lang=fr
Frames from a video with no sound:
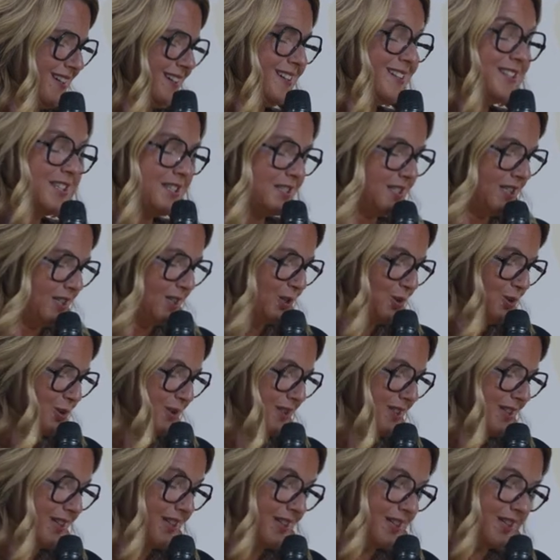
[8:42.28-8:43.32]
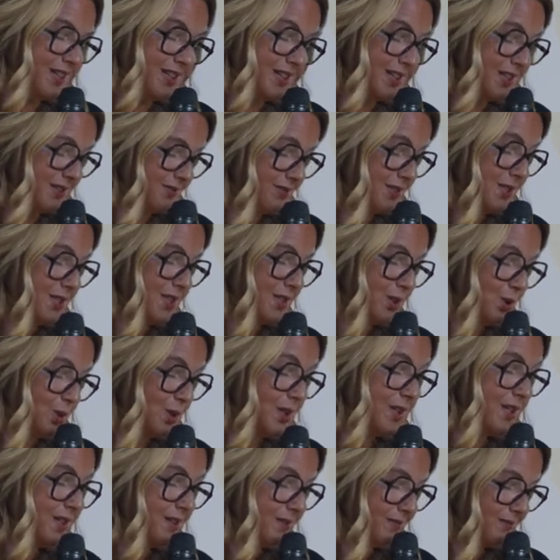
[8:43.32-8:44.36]
c'est une, une,
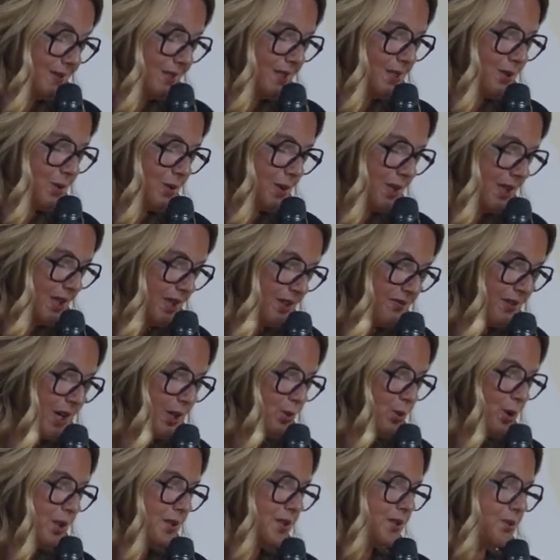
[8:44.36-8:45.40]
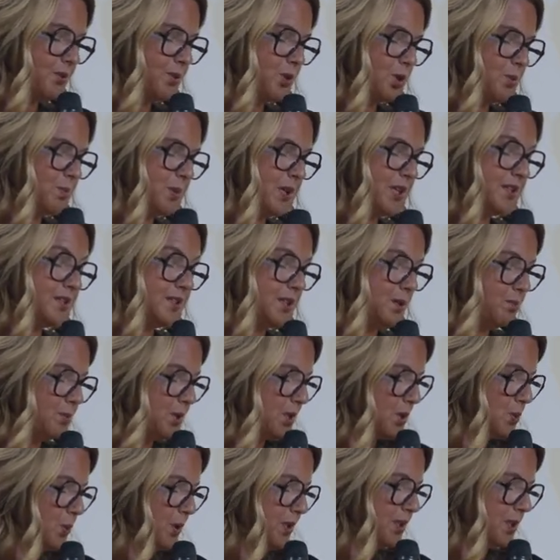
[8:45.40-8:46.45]
une, évaluation complète des
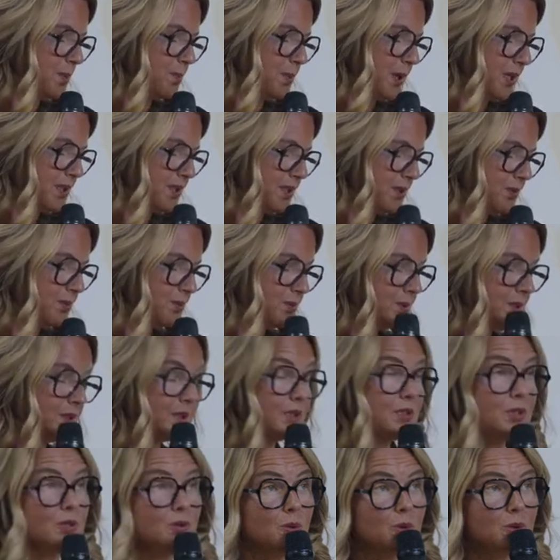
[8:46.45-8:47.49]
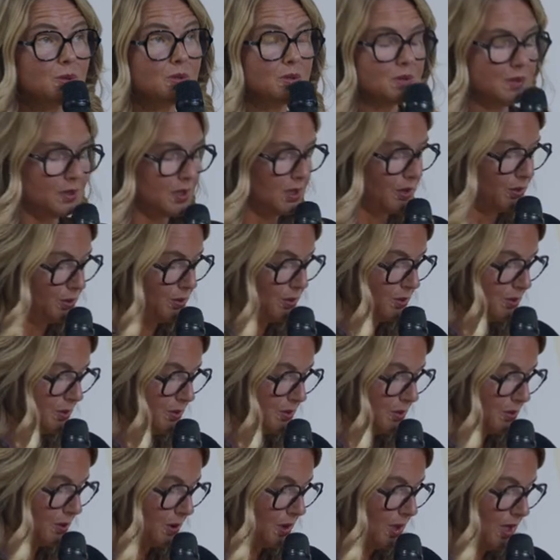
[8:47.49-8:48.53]
besoins des patients, des ressources, des
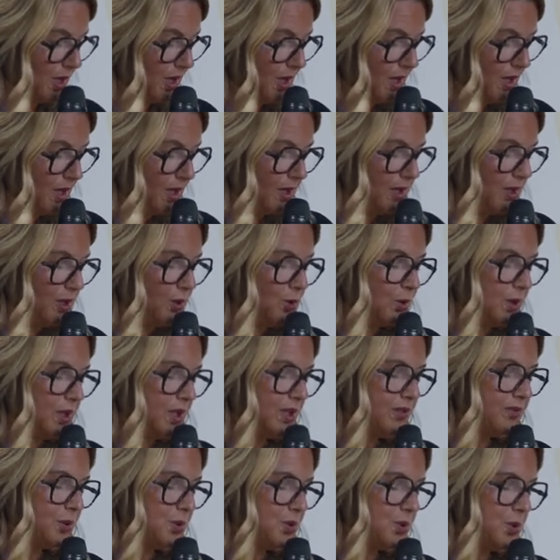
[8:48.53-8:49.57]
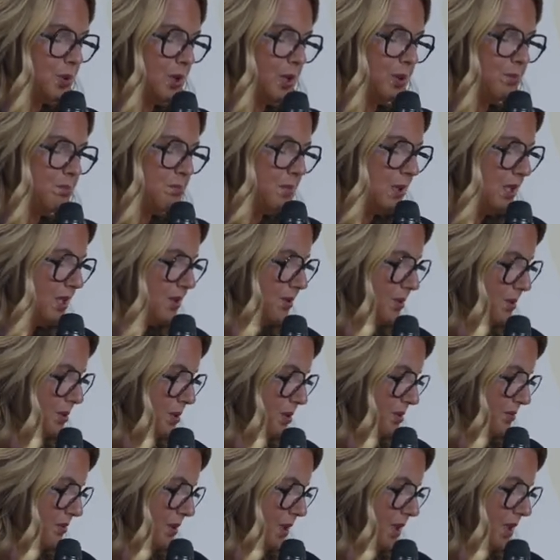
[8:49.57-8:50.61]
cultures et une éventuelle mise en
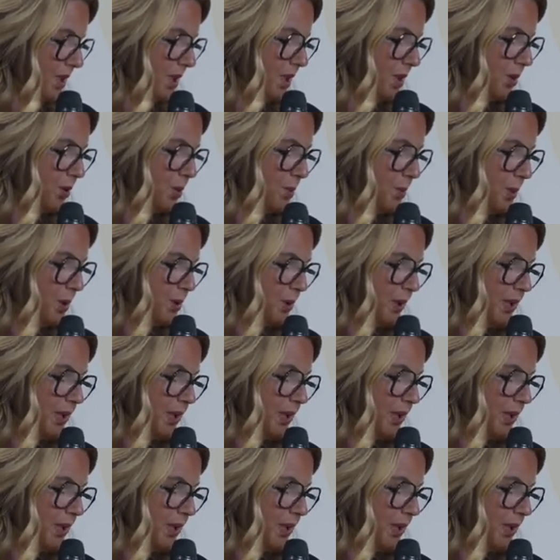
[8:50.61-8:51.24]
œuvre qui comprend